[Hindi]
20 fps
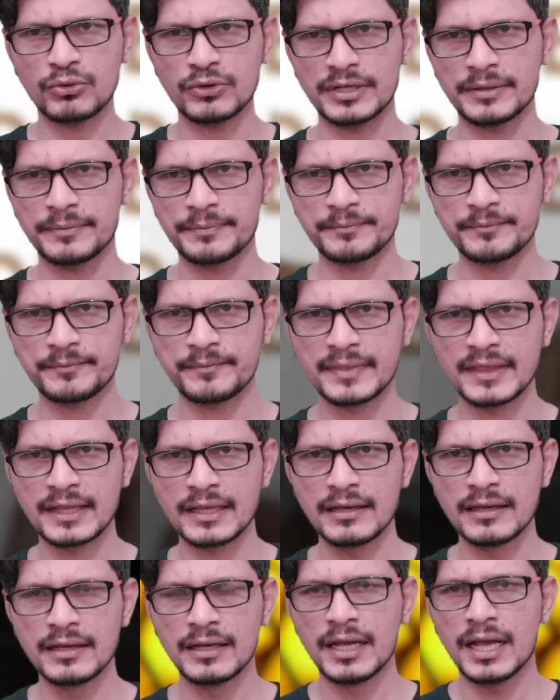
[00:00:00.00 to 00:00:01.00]
होगी
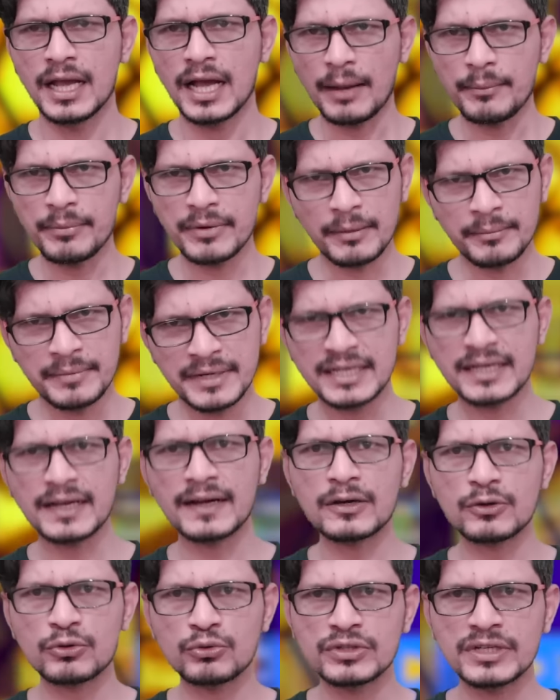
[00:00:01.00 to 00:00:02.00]
अब
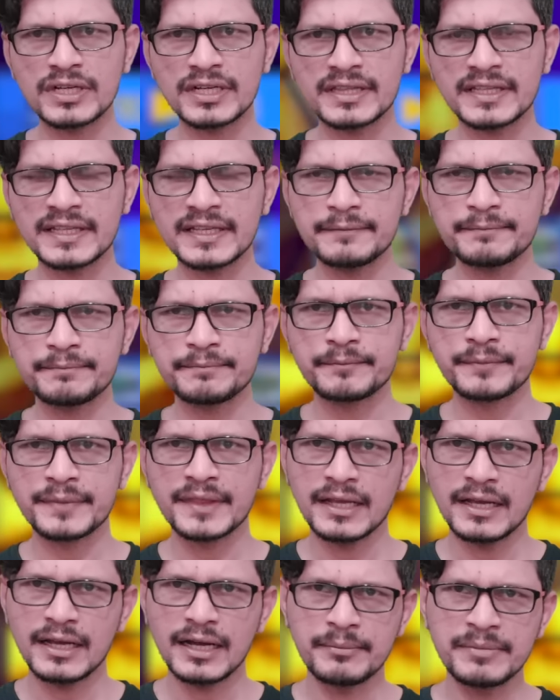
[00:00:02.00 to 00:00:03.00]
अमेरिका का रुख करते हैं
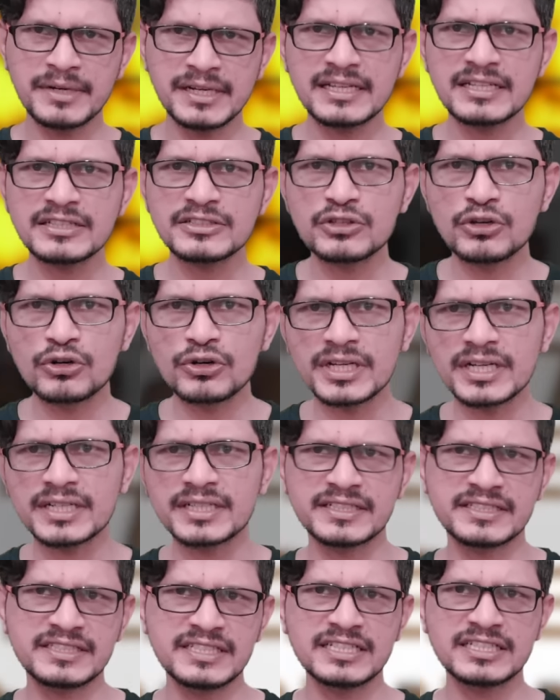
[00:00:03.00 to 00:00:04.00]
अमेरिकी सिक्योरिटी
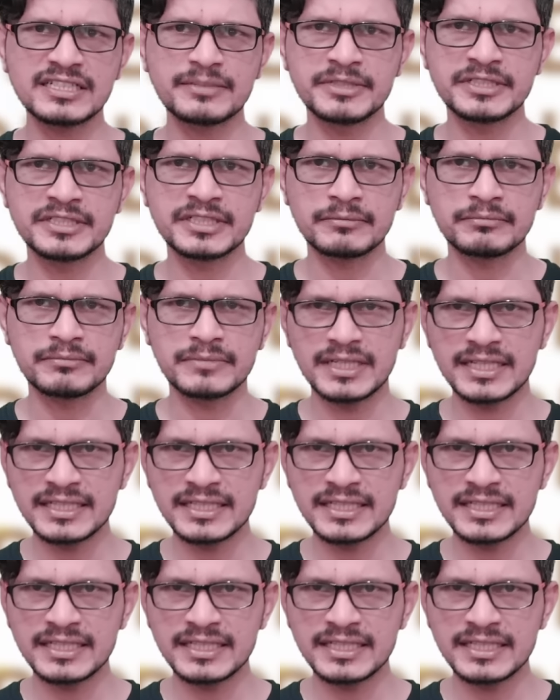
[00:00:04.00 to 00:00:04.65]
एंड एक्सचेंज कमीशन